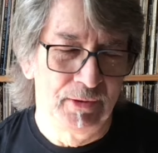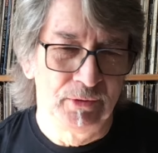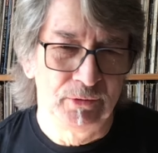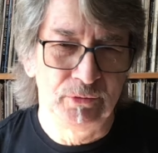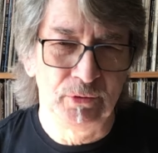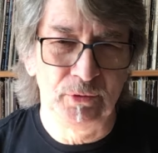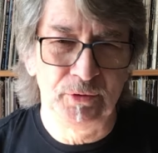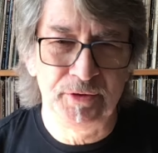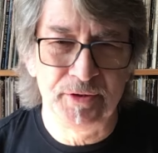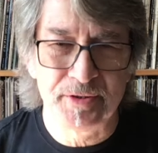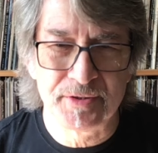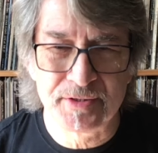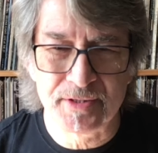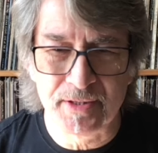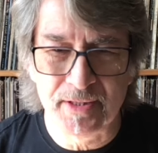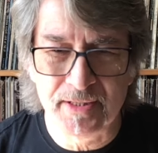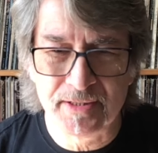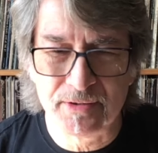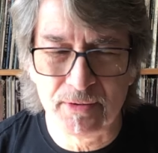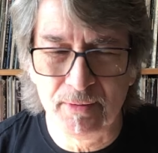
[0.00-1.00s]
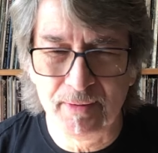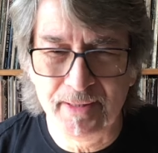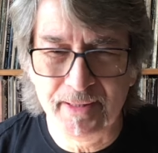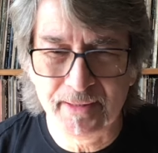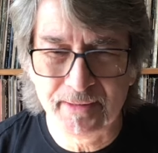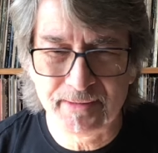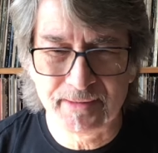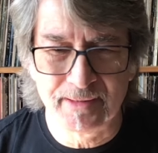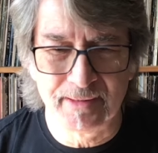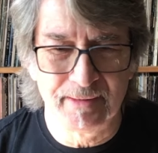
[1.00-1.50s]
Durch das
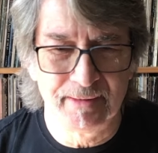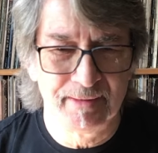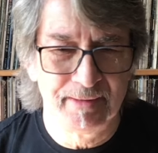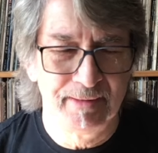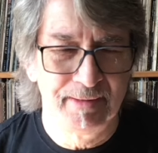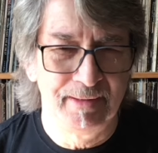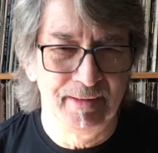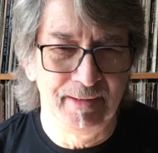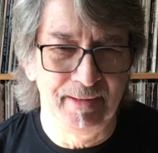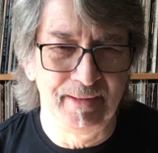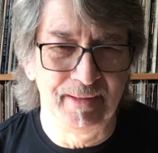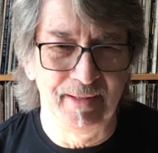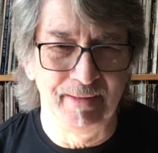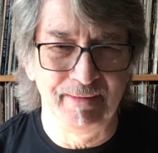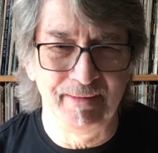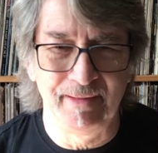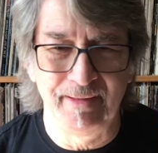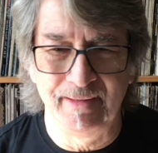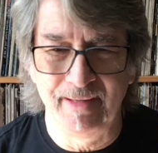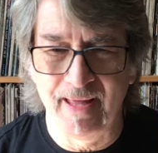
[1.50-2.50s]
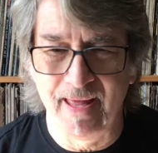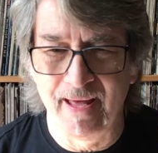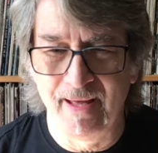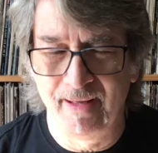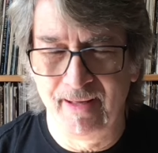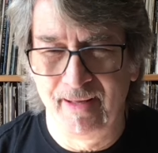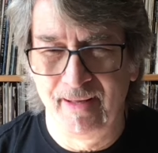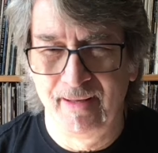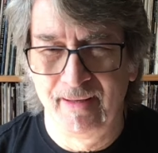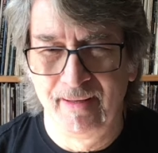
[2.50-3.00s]
Isolierte in der
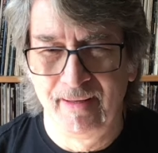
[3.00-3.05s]
DDR